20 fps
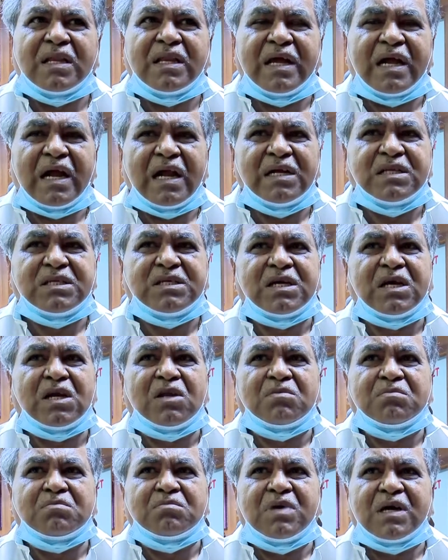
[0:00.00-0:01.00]

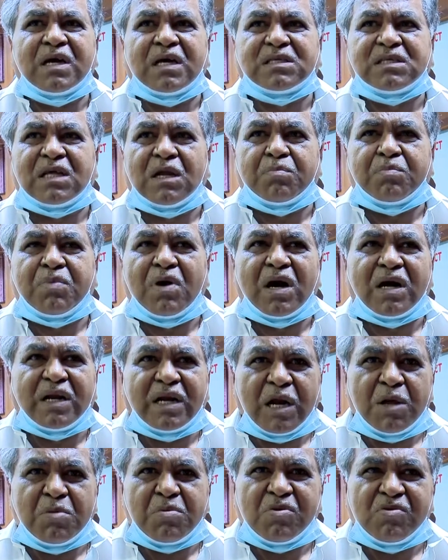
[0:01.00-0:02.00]
நிகழ்ச்சிகளும் மிக சிறப்பாக
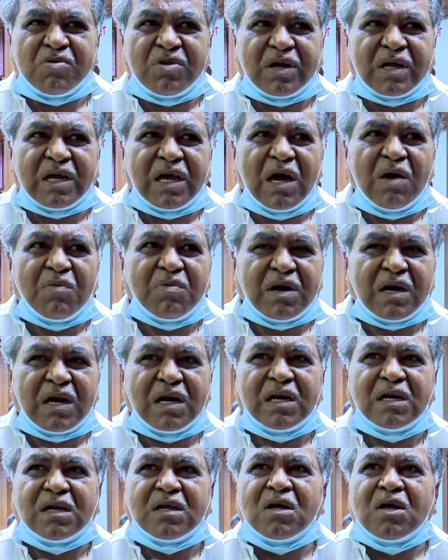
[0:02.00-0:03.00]
நடைபெறுவதற்கு
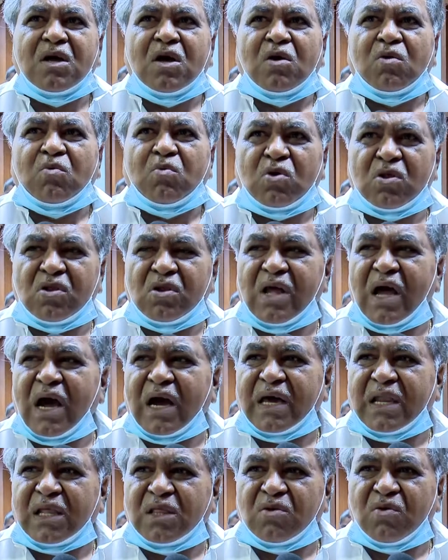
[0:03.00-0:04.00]
அவர்கள்
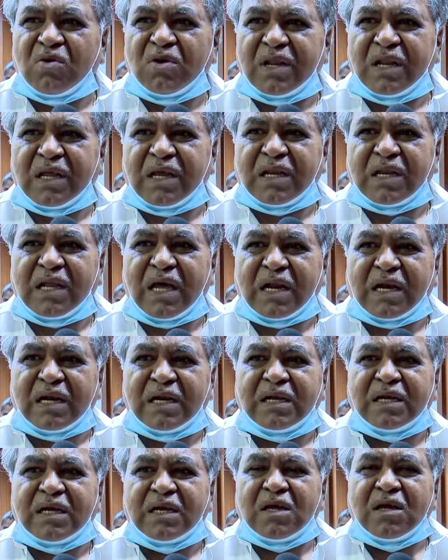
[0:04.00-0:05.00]
உறுதுணையாக இருந்து
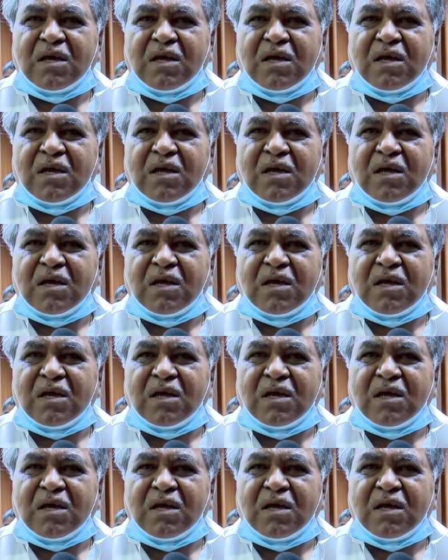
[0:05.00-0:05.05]
கொண்டிருக்கின்றார்கள்